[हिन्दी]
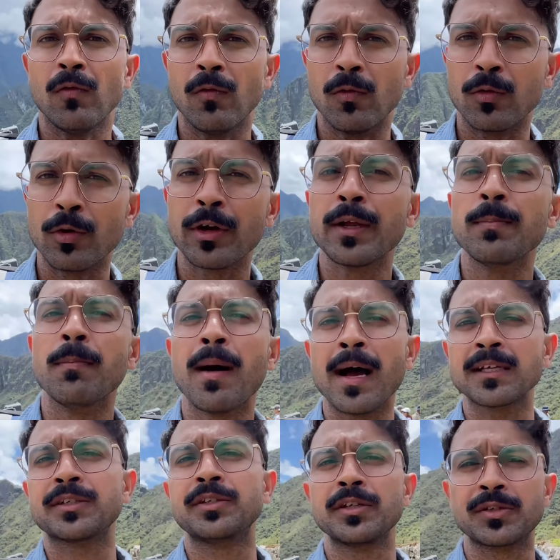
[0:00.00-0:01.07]
उन्होंने
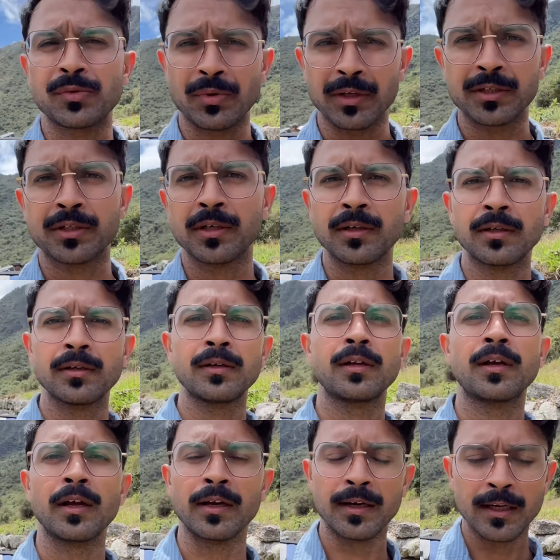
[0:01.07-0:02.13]
मास डिस्ट्रक्शन
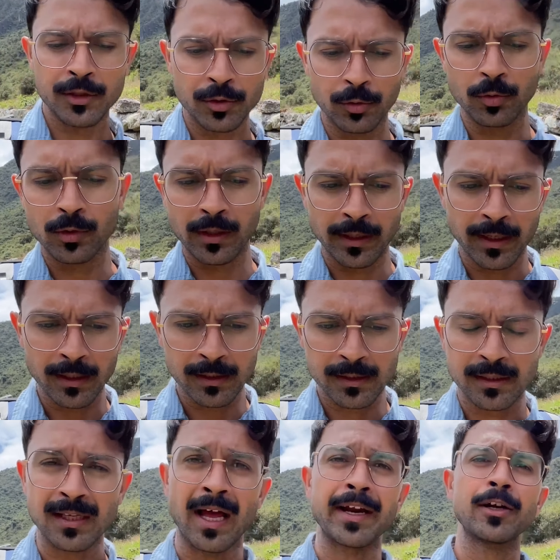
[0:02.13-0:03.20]
करना शुरू करा
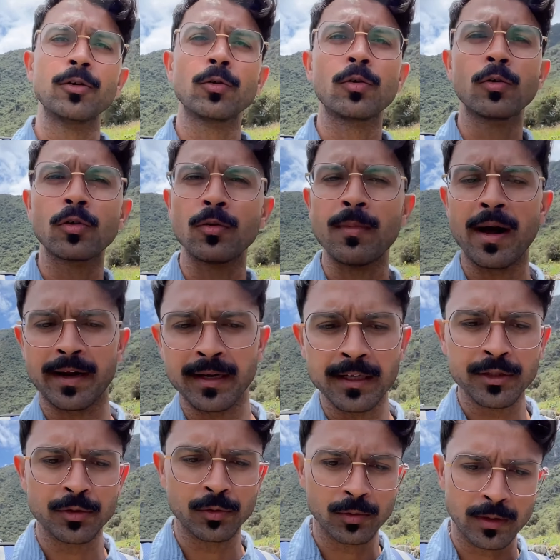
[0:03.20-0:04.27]
सारे लोगों को मारना
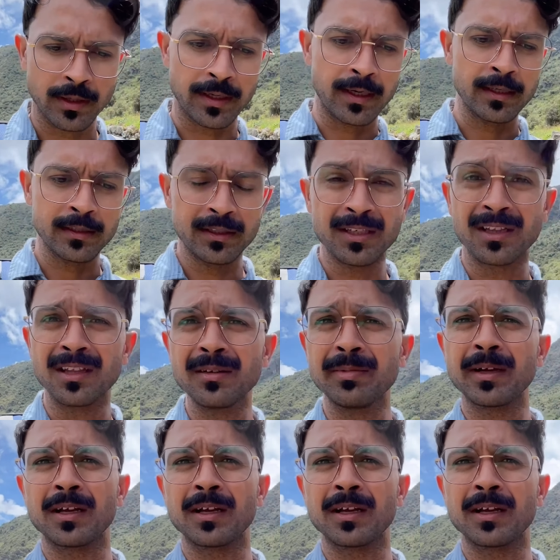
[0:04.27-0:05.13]
शुरू करा जितनी भी तो